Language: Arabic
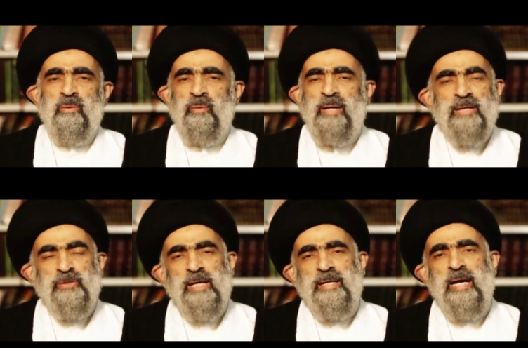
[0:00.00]
ولا
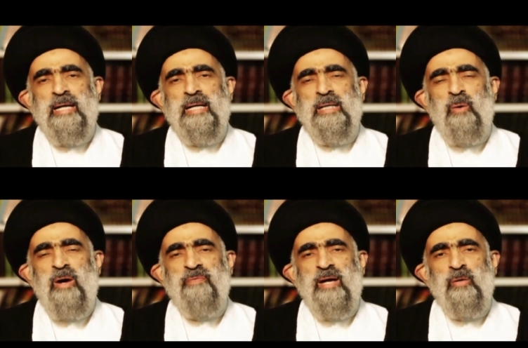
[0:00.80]
شك ان
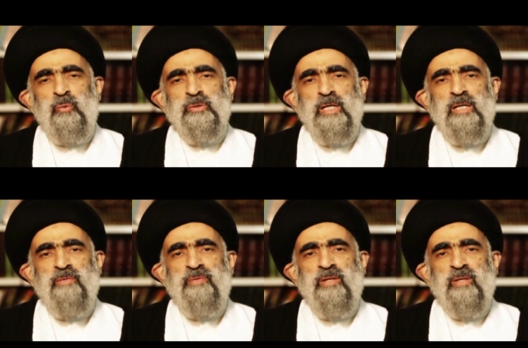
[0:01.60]
دوافع الحسين
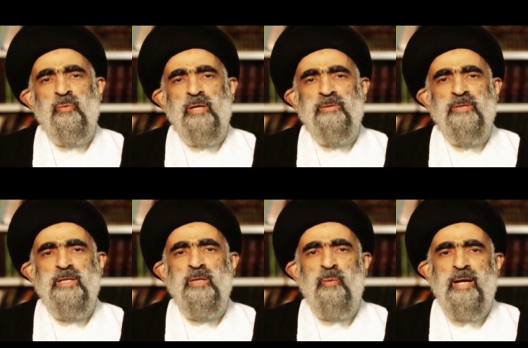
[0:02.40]
في
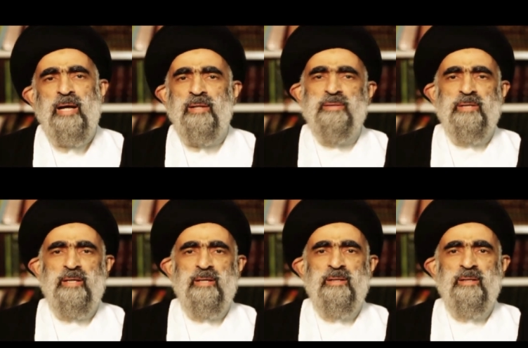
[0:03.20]
ثورته ونهضته